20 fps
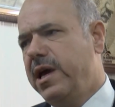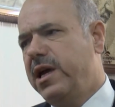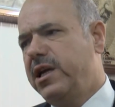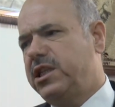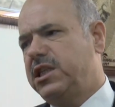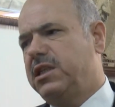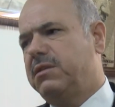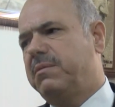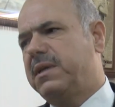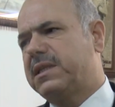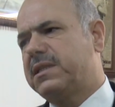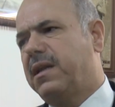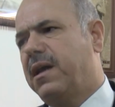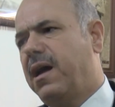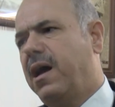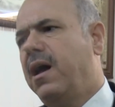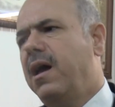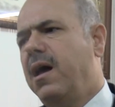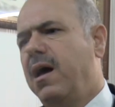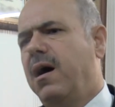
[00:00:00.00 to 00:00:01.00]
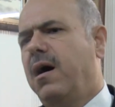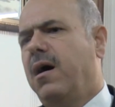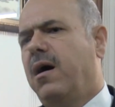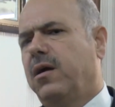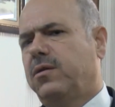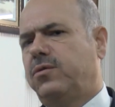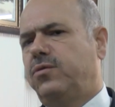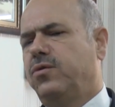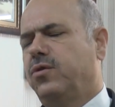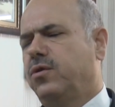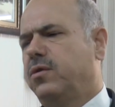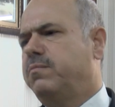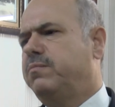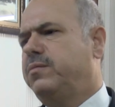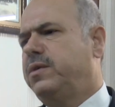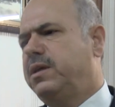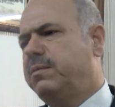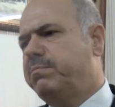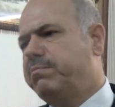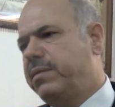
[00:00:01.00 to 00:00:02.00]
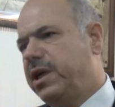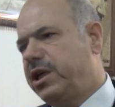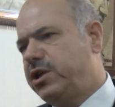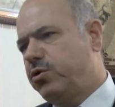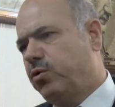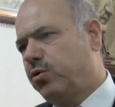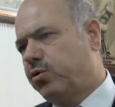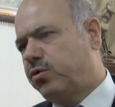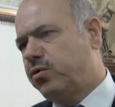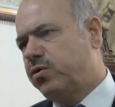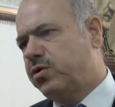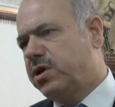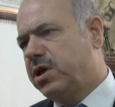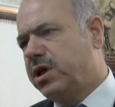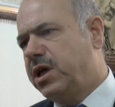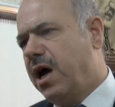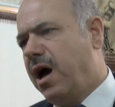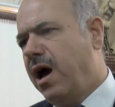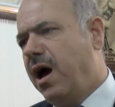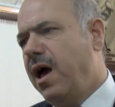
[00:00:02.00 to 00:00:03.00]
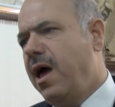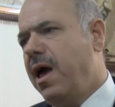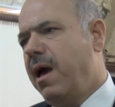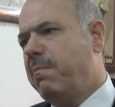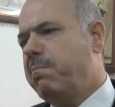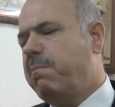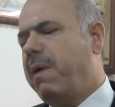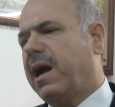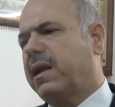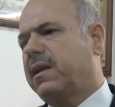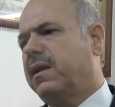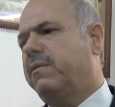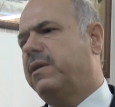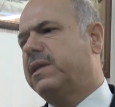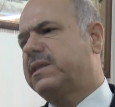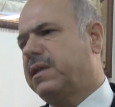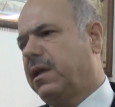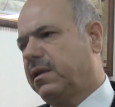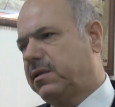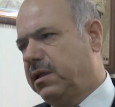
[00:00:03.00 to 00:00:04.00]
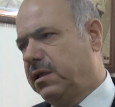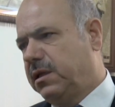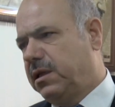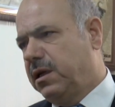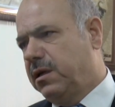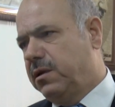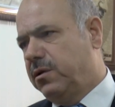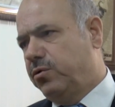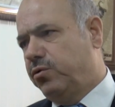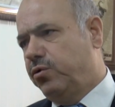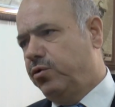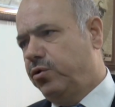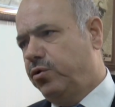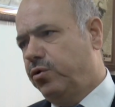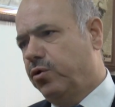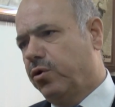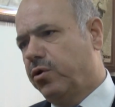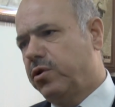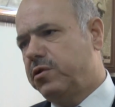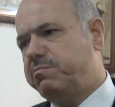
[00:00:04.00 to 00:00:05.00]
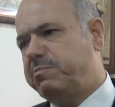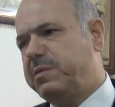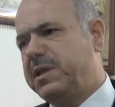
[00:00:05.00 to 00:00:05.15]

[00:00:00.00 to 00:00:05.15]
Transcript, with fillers: Şimdi mesela atıyorum 25-30 liraya baklava satıldığını duyuyoruz.